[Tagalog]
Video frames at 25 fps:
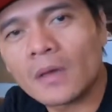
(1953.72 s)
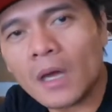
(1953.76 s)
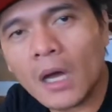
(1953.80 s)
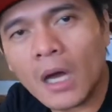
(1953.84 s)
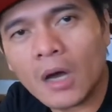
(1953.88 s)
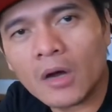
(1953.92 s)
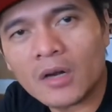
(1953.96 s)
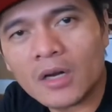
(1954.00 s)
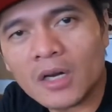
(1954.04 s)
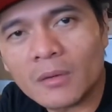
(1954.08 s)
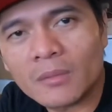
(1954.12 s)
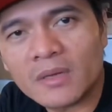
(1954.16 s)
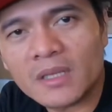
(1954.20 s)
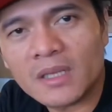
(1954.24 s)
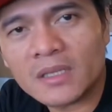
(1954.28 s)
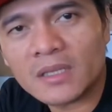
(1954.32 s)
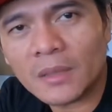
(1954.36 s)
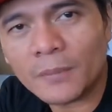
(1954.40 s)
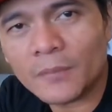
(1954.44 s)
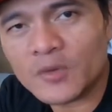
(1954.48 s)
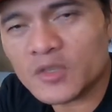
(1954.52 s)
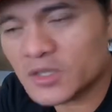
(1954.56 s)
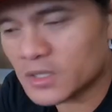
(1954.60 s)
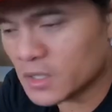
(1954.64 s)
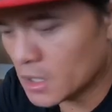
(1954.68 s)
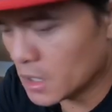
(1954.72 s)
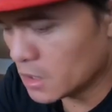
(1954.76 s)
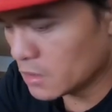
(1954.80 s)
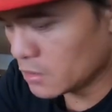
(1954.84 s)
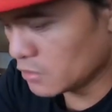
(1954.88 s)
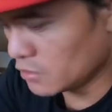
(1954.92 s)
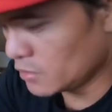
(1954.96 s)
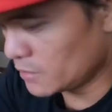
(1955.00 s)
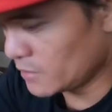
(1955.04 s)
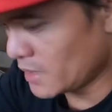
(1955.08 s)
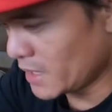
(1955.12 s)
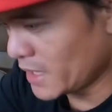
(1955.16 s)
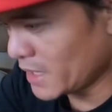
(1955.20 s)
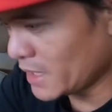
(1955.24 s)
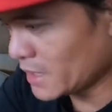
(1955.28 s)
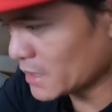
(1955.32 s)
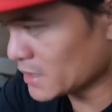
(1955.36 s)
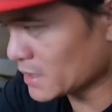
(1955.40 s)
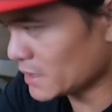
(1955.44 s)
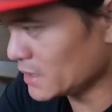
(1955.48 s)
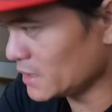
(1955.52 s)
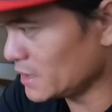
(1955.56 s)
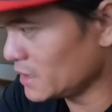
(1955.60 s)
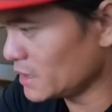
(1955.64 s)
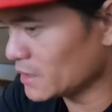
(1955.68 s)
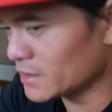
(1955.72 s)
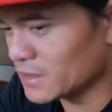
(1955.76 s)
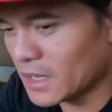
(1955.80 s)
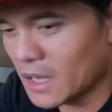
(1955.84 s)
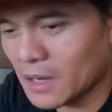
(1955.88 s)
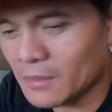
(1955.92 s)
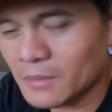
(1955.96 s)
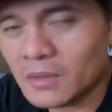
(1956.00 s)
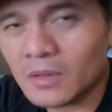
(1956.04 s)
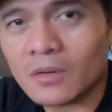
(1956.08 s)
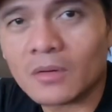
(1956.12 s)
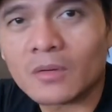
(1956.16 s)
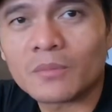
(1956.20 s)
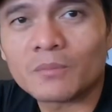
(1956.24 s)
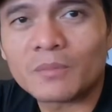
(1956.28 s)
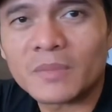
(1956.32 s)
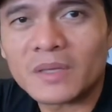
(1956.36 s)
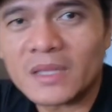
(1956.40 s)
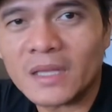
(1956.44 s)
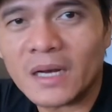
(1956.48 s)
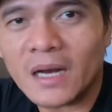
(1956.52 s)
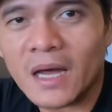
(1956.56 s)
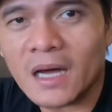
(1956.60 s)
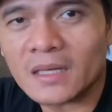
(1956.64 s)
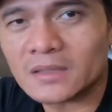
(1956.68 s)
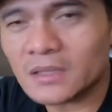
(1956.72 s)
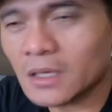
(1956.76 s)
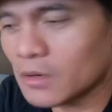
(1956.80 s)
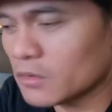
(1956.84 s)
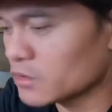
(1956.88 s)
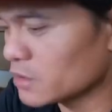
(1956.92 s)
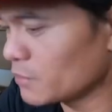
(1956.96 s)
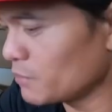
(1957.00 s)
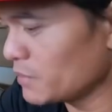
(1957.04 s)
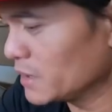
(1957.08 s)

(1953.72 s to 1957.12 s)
Ako naman eh, tapos na ako kumain kanina. Dami kong binanatan ko na